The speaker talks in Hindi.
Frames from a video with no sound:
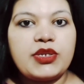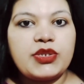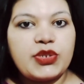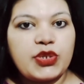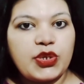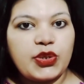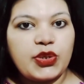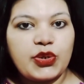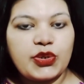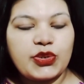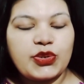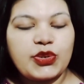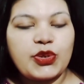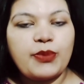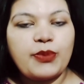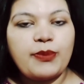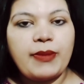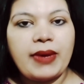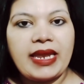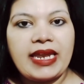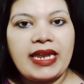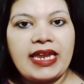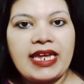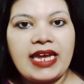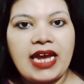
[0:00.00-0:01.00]
सो so, दोस्तों
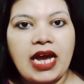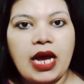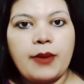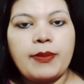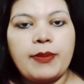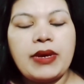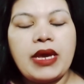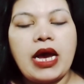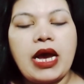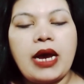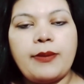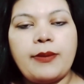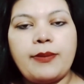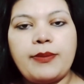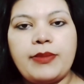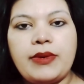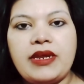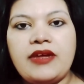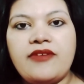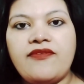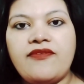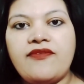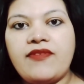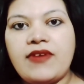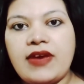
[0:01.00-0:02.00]
मैंने यहाँ पे
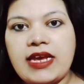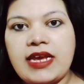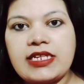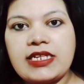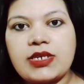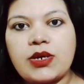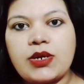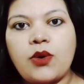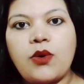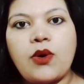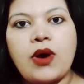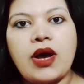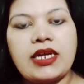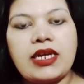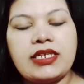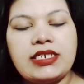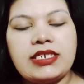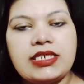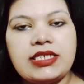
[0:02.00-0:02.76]
अपने फेस को